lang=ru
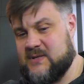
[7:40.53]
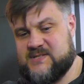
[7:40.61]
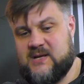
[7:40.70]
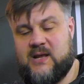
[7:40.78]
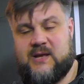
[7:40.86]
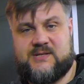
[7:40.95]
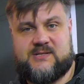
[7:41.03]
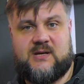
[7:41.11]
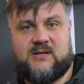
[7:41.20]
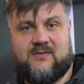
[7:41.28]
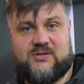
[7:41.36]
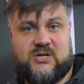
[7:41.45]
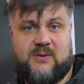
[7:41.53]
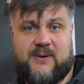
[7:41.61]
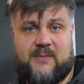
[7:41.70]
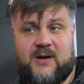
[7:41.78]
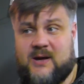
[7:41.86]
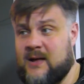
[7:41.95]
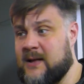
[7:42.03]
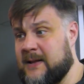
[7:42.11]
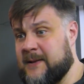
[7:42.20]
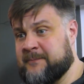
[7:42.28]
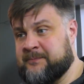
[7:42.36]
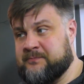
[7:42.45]
Соляриса это вообще не пробег.
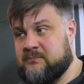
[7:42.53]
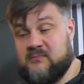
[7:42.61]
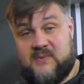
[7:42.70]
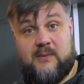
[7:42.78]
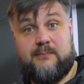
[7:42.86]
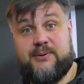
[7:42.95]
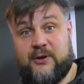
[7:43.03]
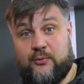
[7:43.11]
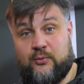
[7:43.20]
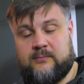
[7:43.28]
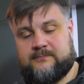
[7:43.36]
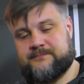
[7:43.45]
Беру.